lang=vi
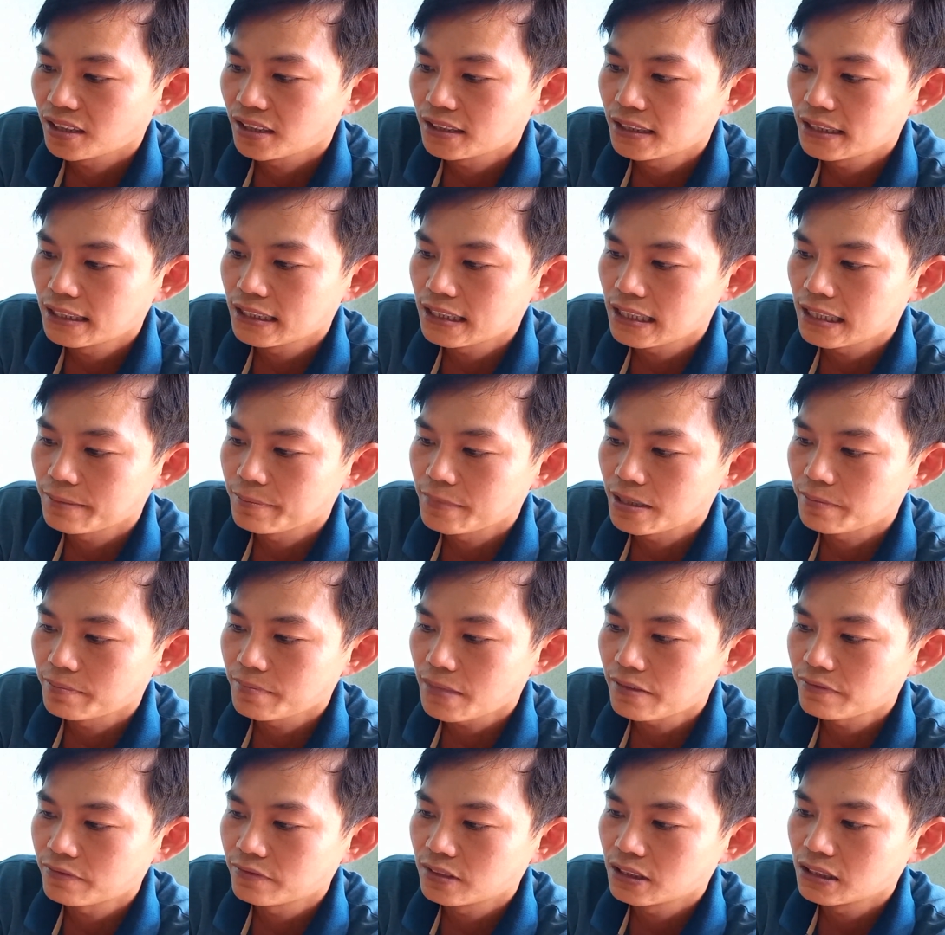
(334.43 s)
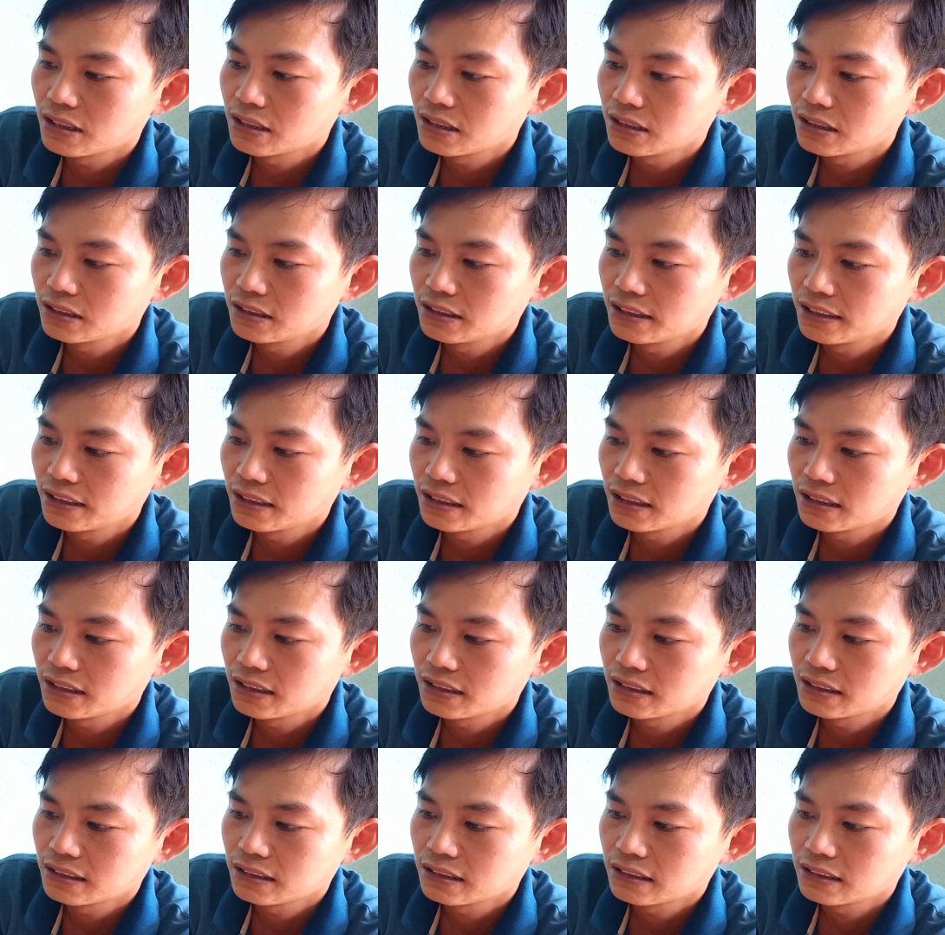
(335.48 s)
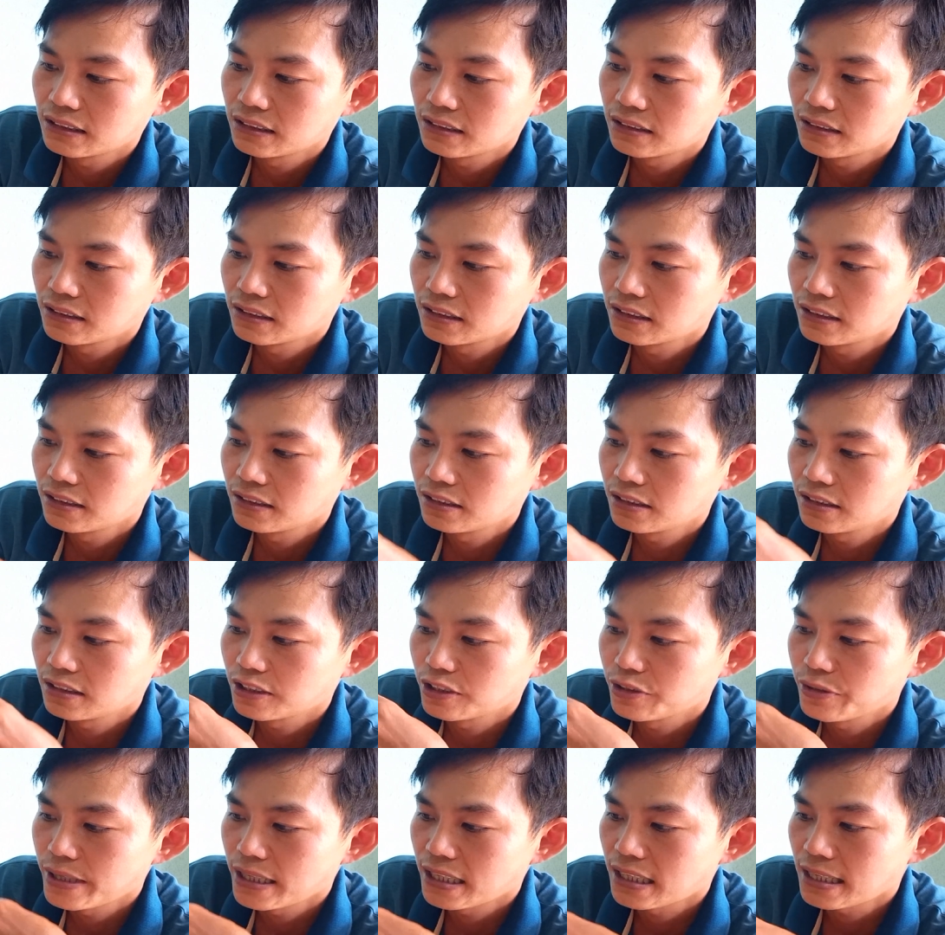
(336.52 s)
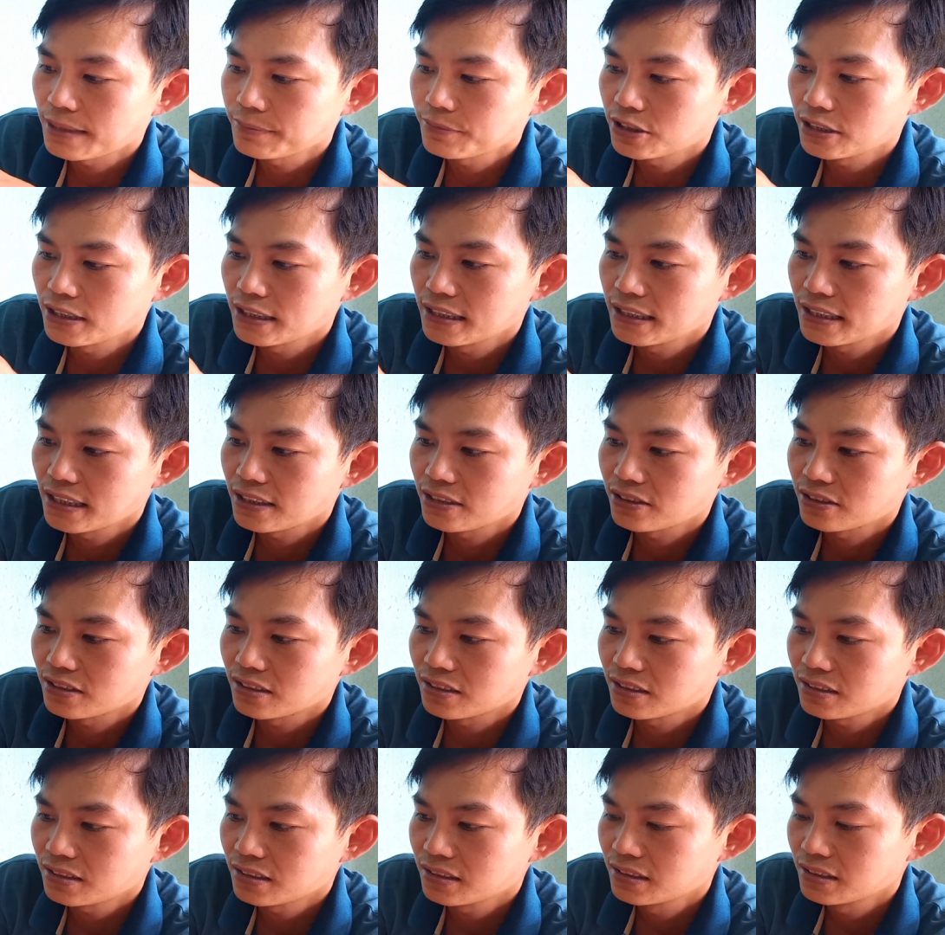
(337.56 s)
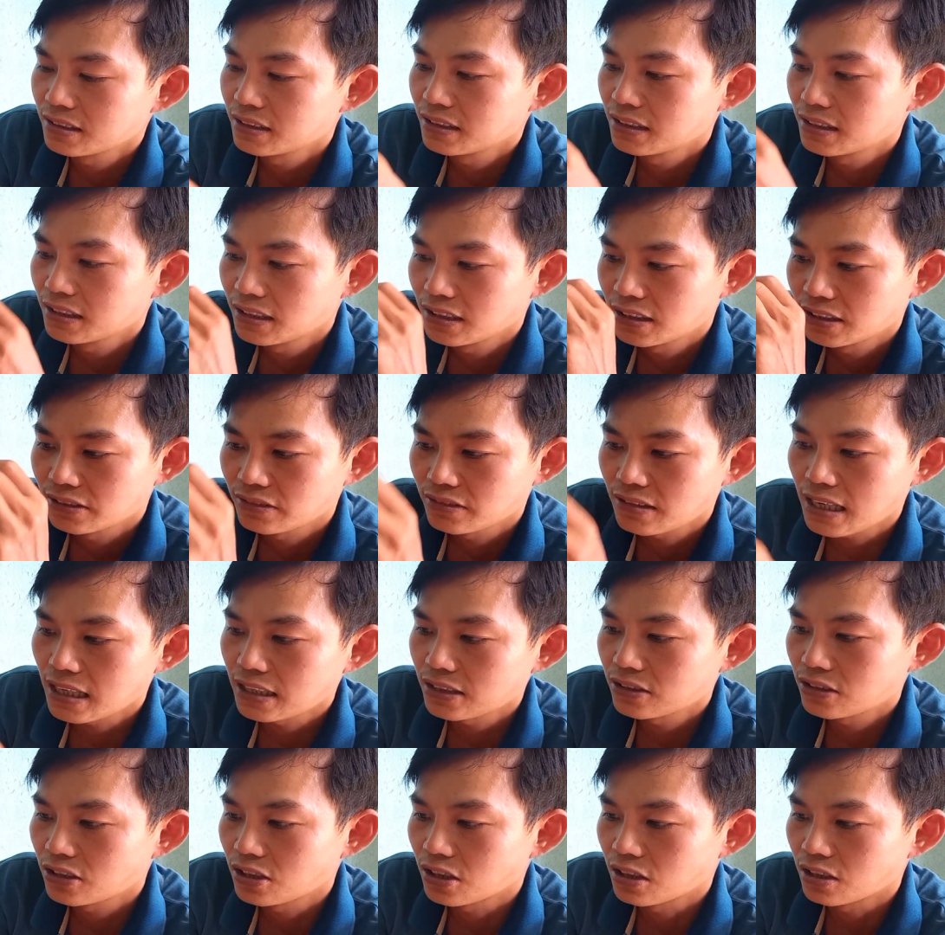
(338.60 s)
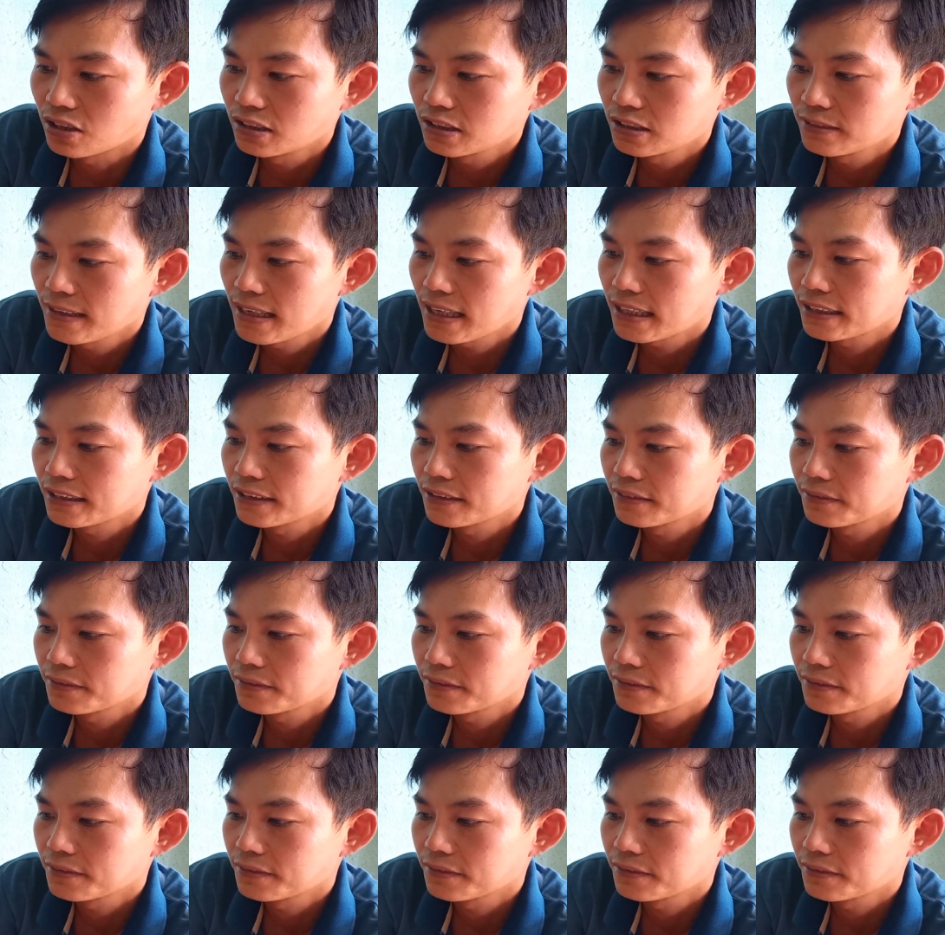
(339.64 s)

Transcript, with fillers: Thiên này mình băm vẫn hơi uh, chưa được nghiện lắm cho nên là nó, nó ăn nó khó các bạn.